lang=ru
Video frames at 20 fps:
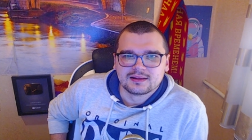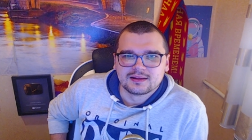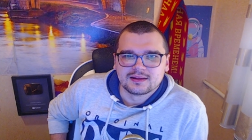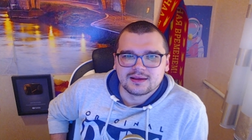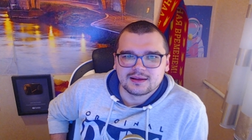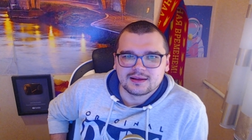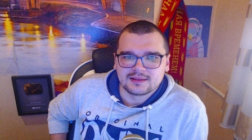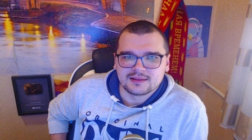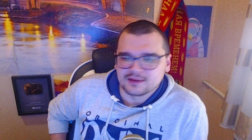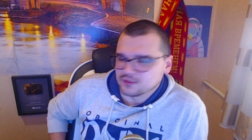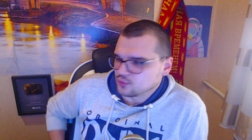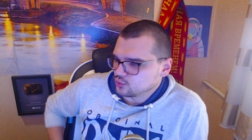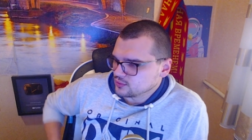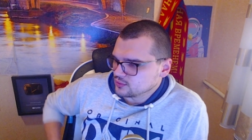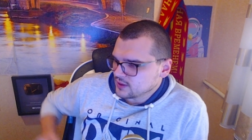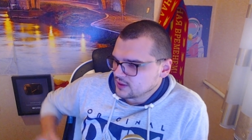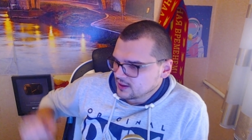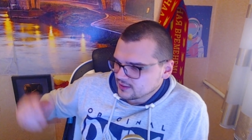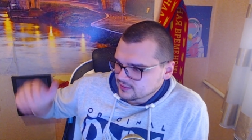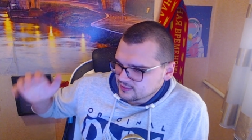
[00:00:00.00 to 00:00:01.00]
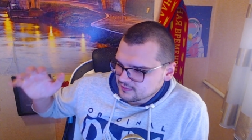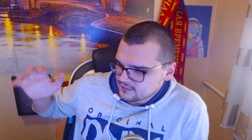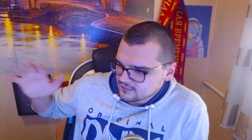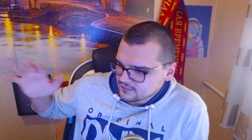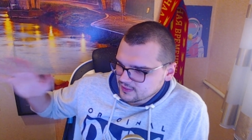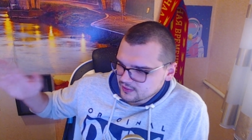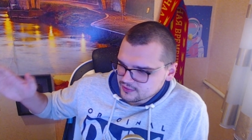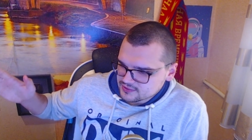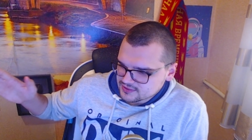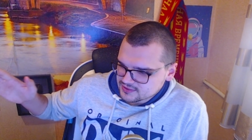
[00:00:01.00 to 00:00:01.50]
Это куда
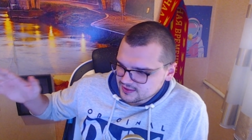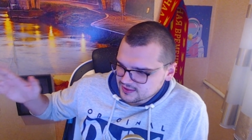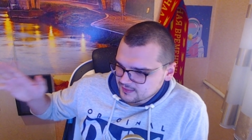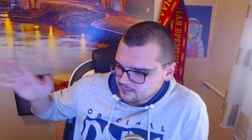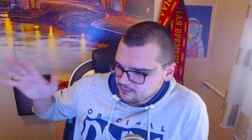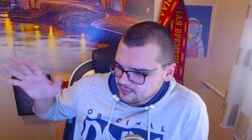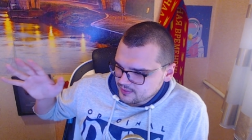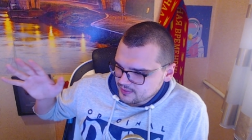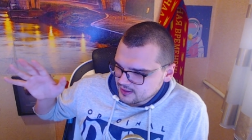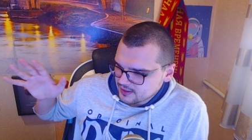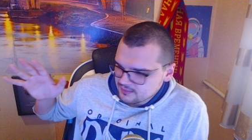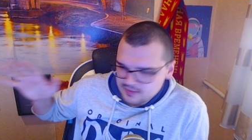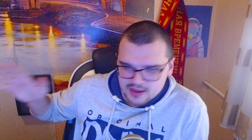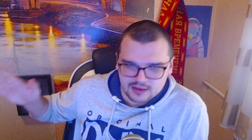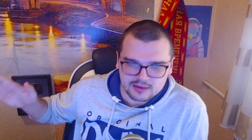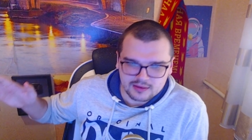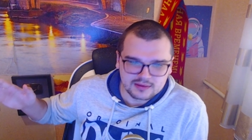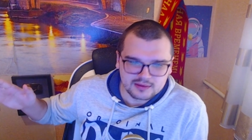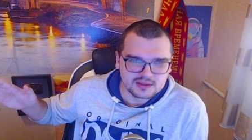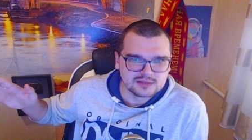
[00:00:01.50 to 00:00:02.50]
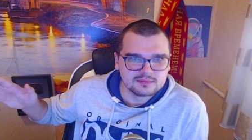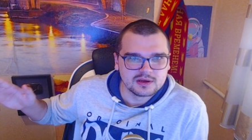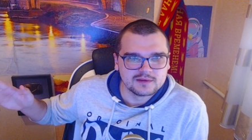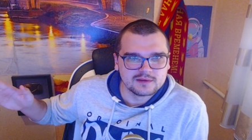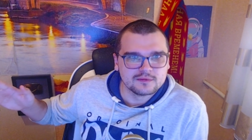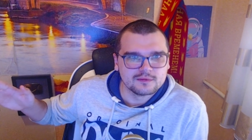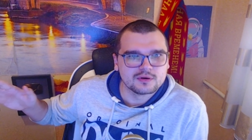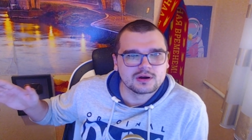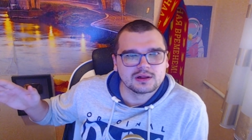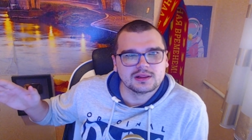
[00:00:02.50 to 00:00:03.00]
деваются пельмени из
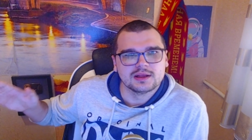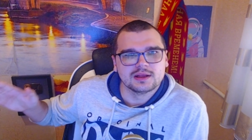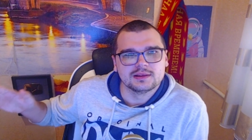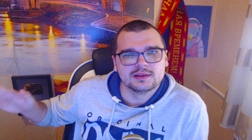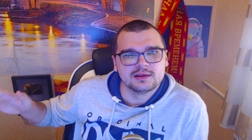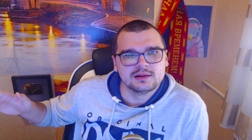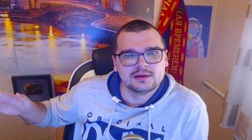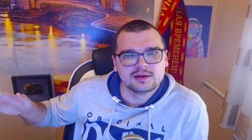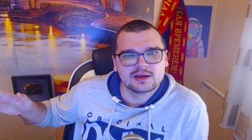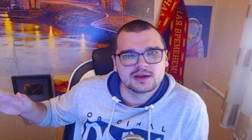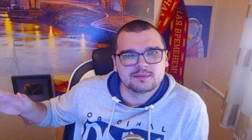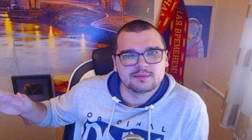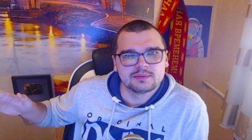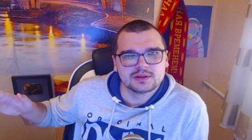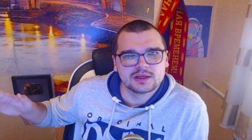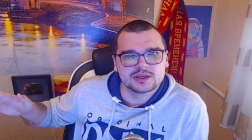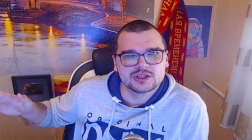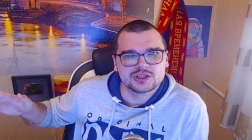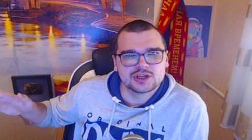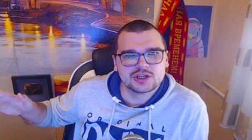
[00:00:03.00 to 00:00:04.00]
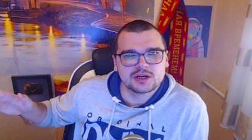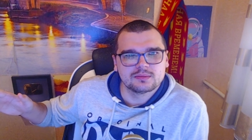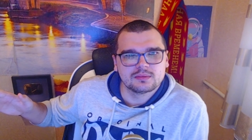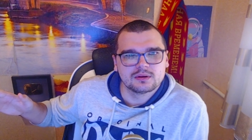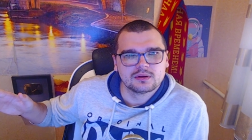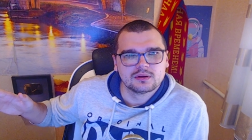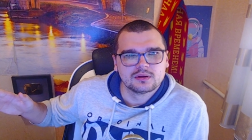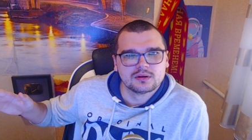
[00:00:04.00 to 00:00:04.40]
моего холодильника по ночам?